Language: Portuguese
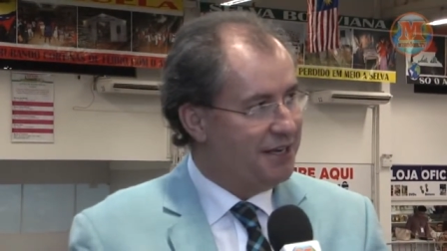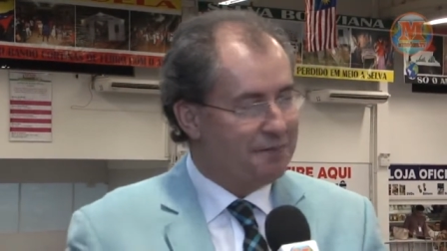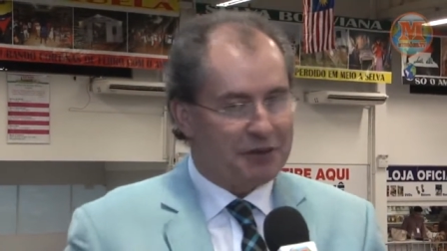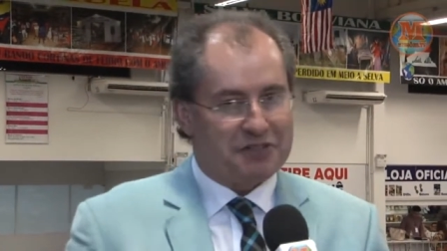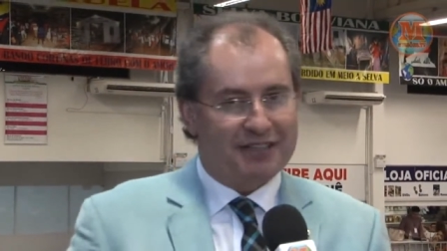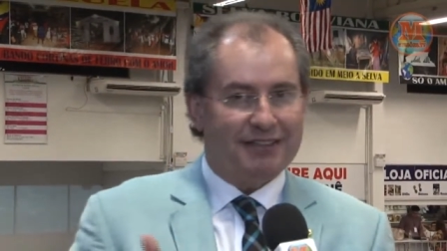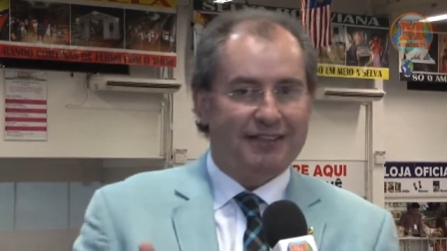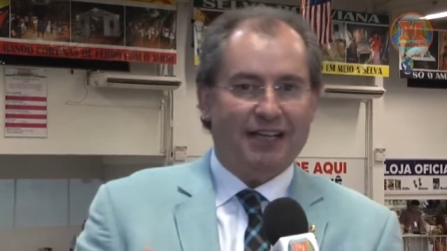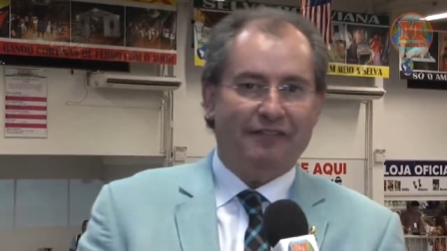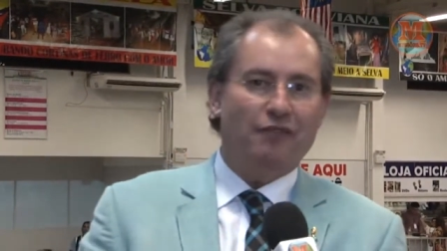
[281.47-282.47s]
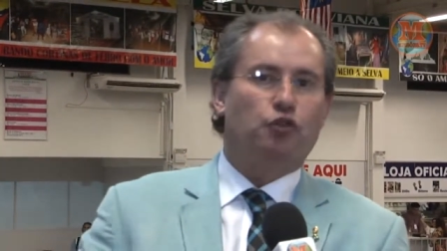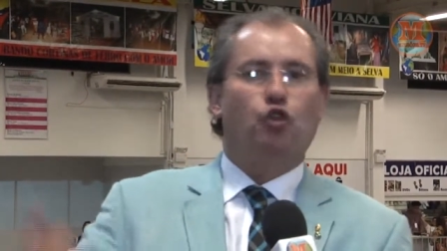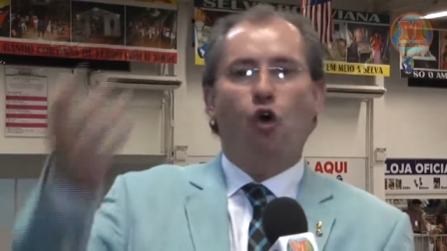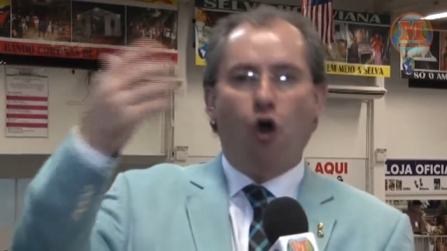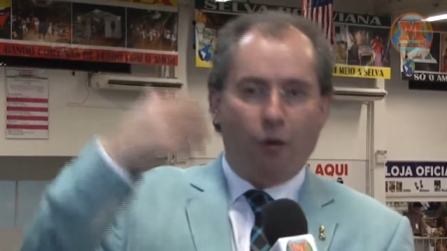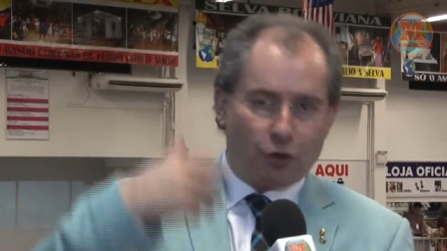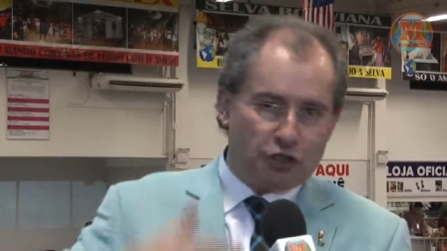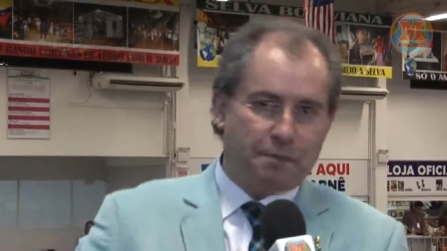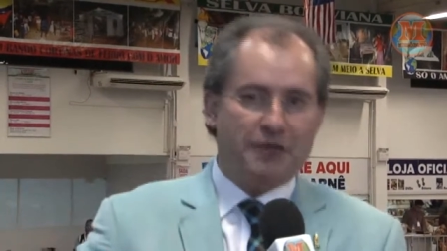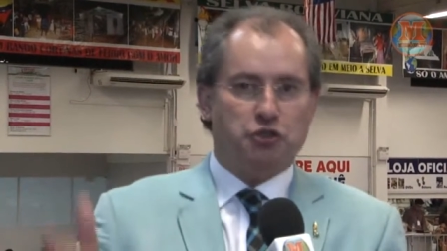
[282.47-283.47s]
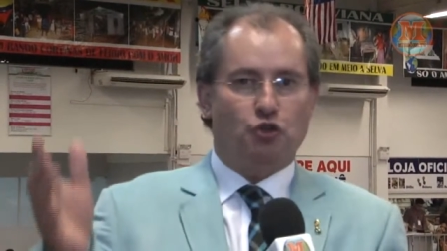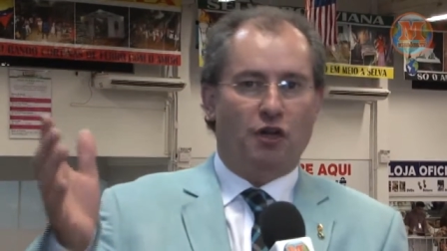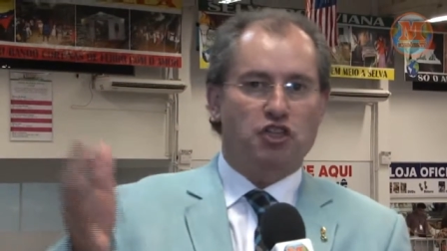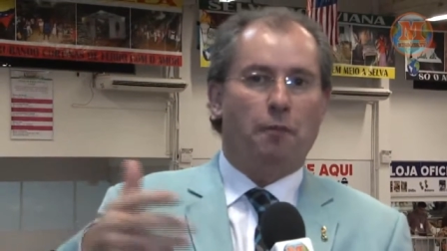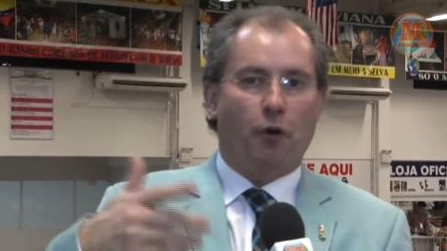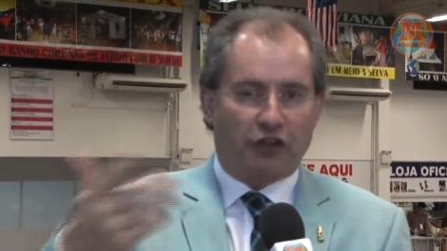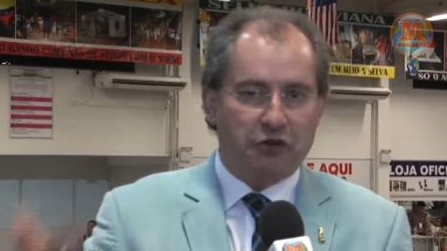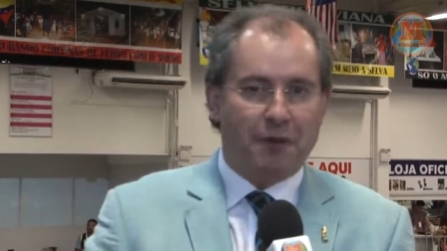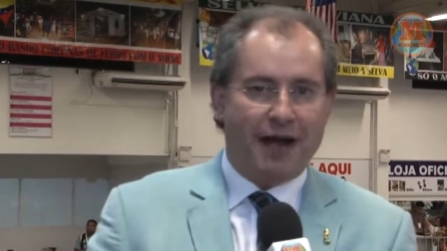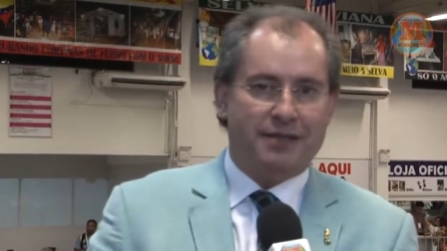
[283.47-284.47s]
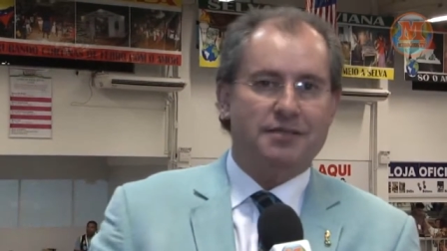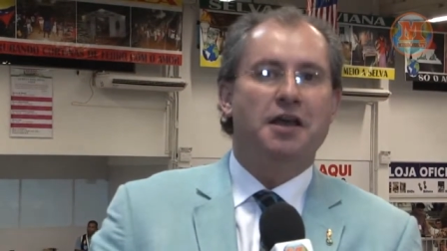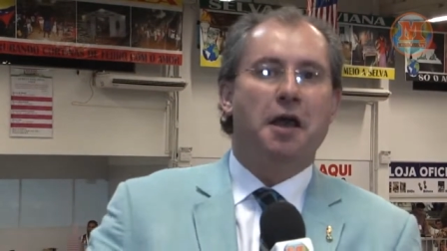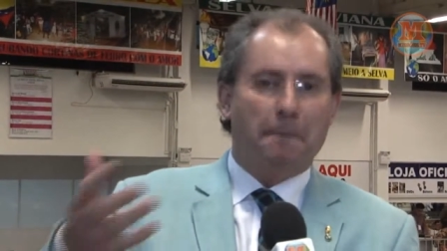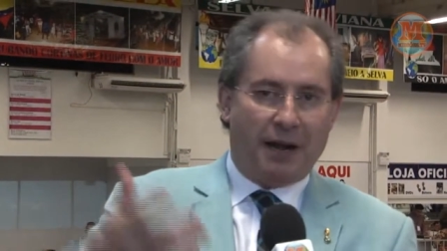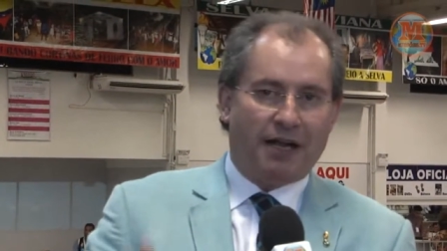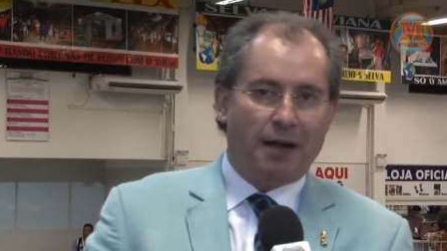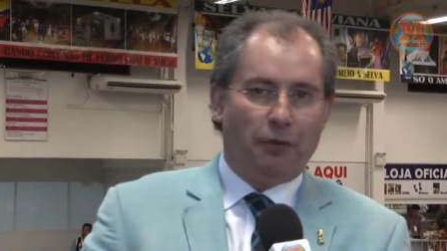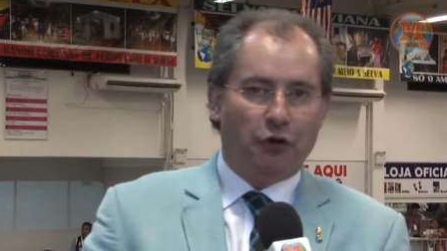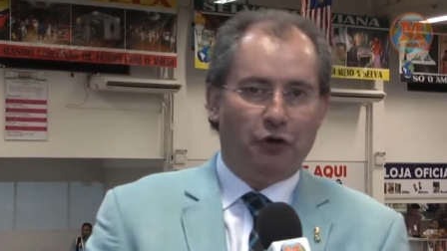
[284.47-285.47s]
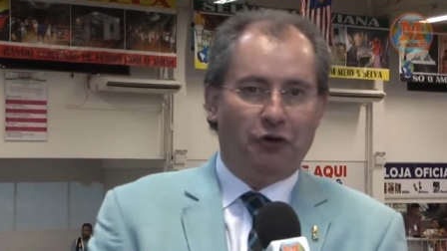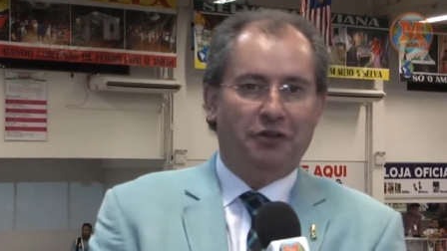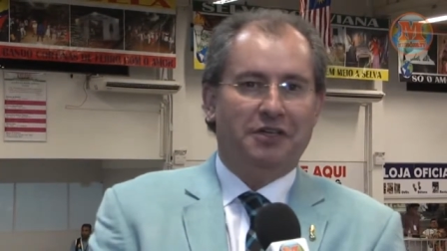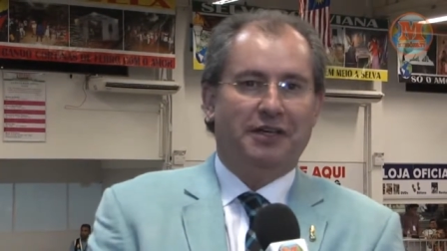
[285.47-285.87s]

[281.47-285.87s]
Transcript: Então você entender que vem o dobro de pessoas, ou um pouquinho mais, para Camboriú.